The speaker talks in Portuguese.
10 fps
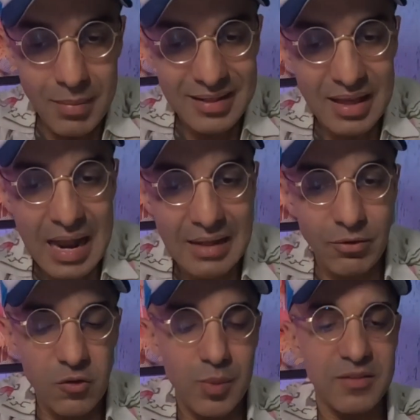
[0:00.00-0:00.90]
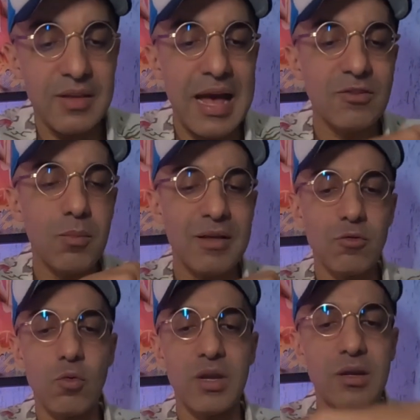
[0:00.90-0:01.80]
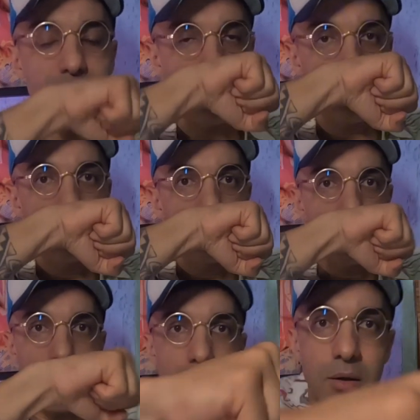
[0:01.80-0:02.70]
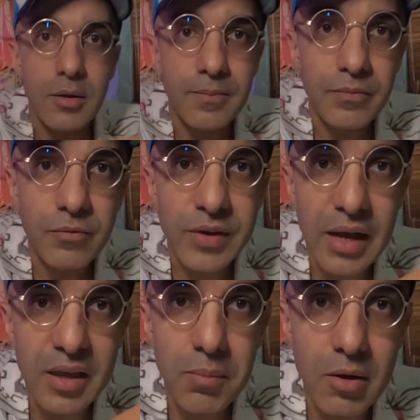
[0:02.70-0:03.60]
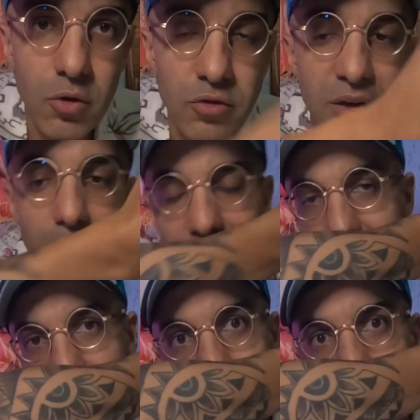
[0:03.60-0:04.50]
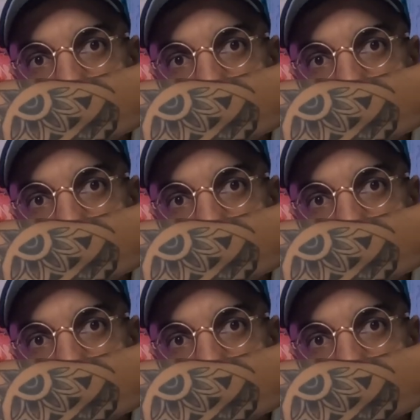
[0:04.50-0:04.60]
amadeirado e especiado masculino. Ó, fica aqui bem oleoso na pele.